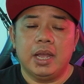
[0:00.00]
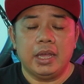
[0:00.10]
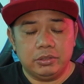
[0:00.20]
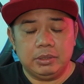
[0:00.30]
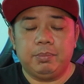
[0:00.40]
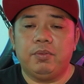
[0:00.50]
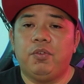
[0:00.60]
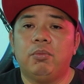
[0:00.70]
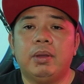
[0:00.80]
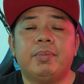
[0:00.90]
harusnya
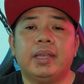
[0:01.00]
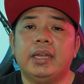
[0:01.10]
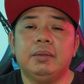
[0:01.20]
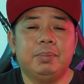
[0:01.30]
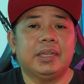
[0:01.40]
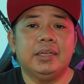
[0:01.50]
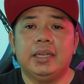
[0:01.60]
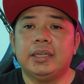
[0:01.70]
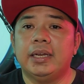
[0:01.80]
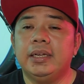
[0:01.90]
performa mereka di
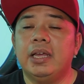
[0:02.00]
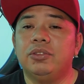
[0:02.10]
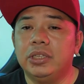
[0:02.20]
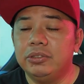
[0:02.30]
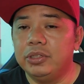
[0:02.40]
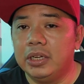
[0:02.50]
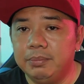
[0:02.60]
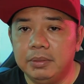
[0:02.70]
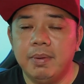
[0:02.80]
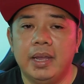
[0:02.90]
pertandingan kali ini harusnya juga
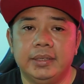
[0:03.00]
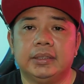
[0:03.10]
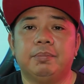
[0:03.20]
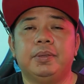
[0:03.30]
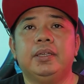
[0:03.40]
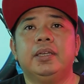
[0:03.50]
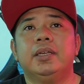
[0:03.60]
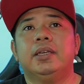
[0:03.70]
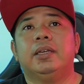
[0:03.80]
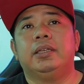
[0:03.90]
lebih baik tapi
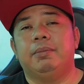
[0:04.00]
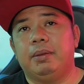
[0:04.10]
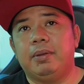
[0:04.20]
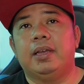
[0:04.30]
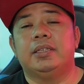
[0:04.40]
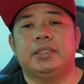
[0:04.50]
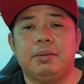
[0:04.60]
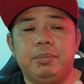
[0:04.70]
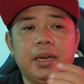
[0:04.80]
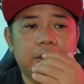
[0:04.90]
ya memang
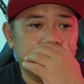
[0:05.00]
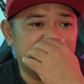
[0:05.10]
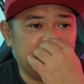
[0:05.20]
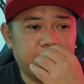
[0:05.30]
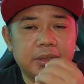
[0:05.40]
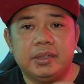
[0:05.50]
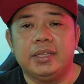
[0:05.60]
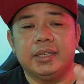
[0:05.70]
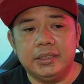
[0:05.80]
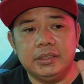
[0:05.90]
kestabilan itu sangat
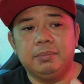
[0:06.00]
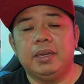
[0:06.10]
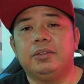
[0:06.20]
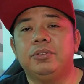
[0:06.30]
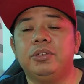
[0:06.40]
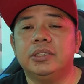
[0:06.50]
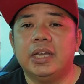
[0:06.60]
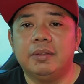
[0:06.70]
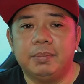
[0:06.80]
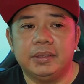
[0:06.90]
penting kedisiplinan itu
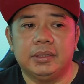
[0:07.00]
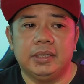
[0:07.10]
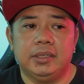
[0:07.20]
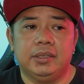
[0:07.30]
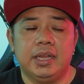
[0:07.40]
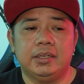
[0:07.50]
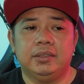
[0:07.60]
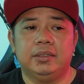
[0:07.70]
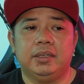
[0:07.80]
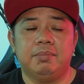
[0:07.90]
juga sangat penting
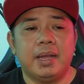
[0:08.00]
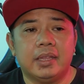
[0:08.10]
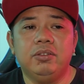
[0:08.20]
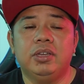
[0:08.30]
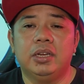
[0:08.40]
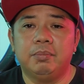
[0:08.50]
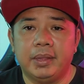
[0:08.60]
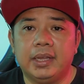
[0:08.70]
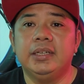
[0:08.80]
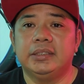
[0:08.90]
dan kemarin juga
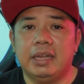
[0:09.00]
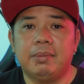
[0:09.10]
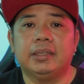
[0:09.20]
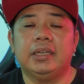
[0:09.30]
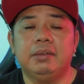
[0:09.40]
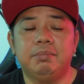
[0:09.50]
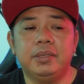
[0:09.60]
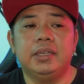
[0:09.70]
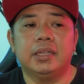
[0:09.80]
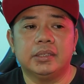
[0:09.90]
mereka diselamatkan
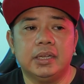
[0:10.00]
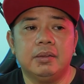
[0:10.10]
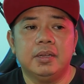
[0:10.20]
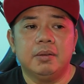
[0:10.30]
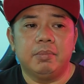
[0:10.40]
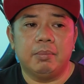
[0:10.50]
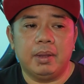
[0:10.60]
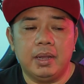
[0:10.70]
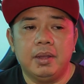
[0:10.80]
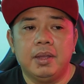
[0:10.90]
lebih karena
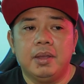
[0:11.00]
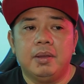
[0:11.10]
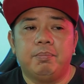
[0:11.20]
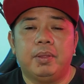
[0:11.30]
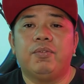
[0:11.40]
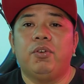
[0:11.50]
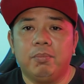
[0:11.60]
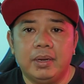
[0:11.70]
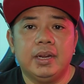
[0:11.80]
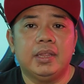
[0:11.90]
memang
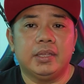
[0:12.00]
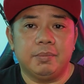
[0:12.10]
performa dari